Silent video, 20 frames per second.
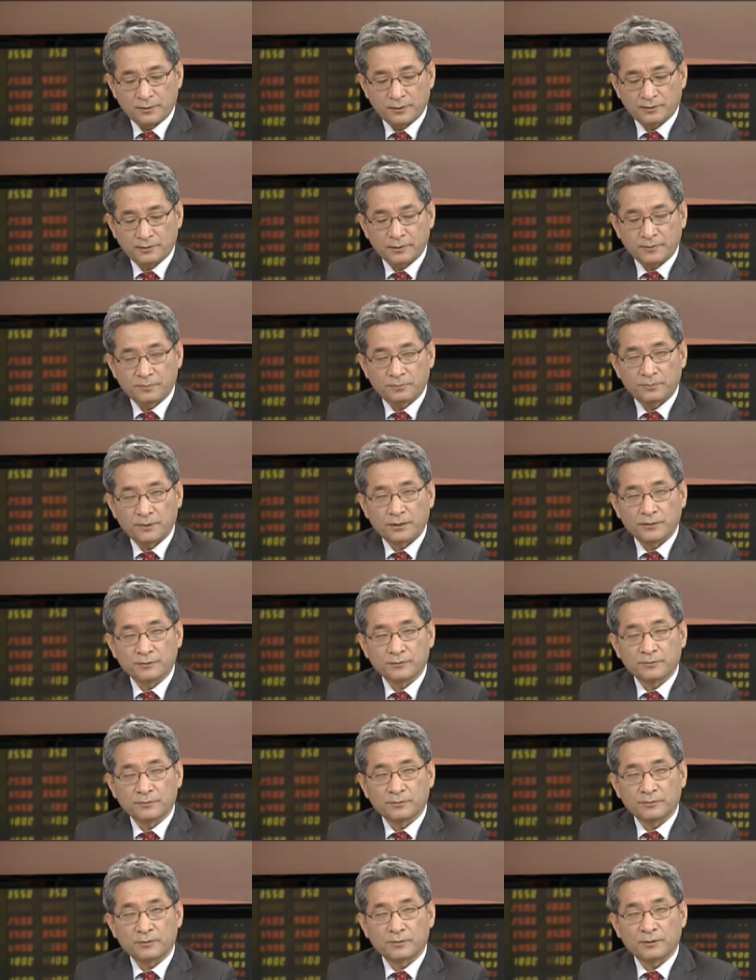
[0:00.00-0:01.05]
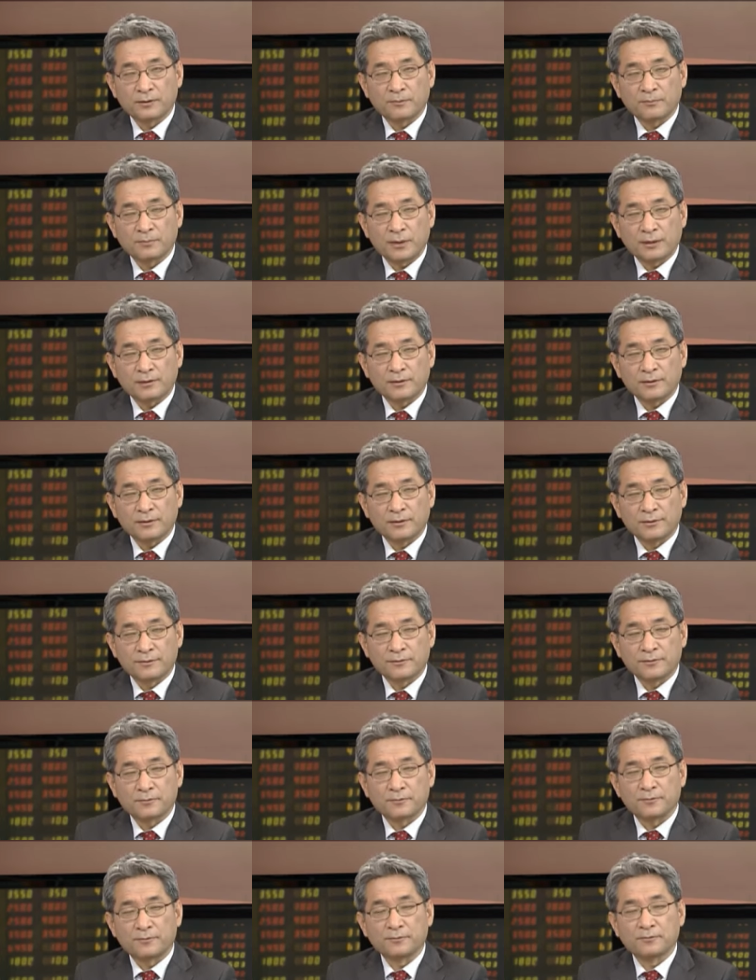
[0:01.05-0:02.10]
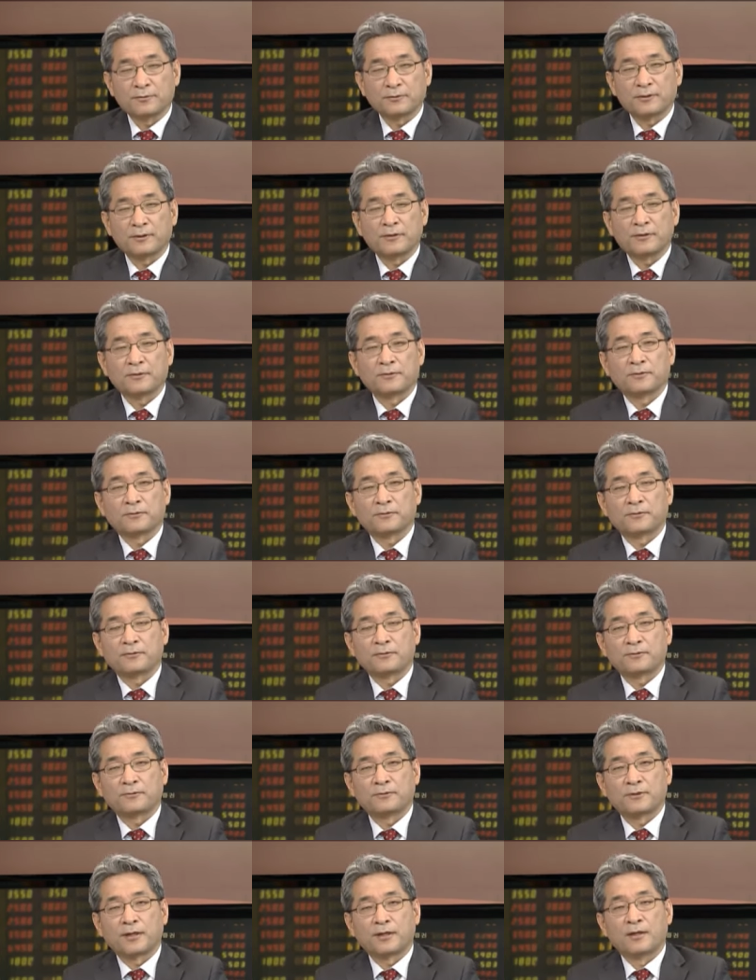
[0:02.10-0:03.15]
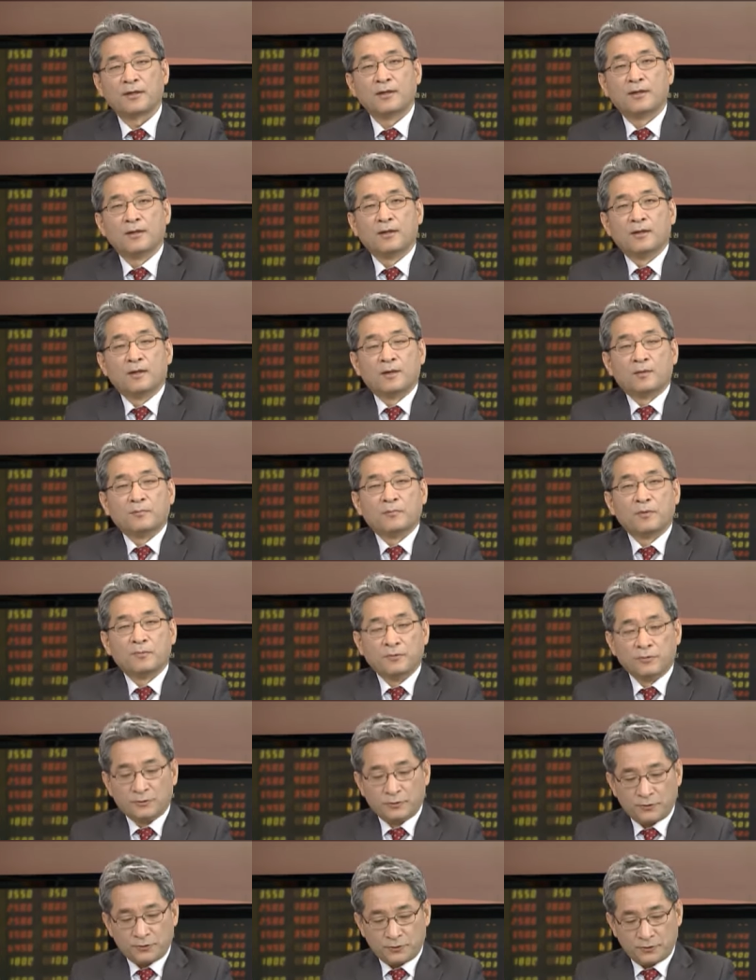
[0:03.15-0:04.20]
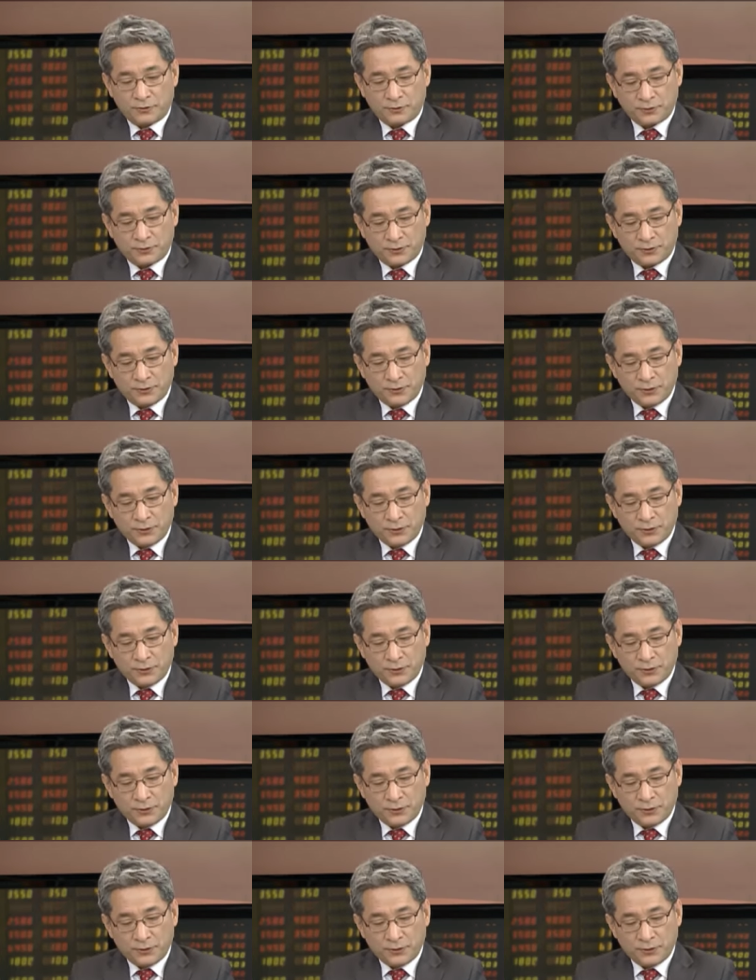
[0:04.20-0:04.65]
현재 106, 101.06달러 정도 수준에 머물러 있죠.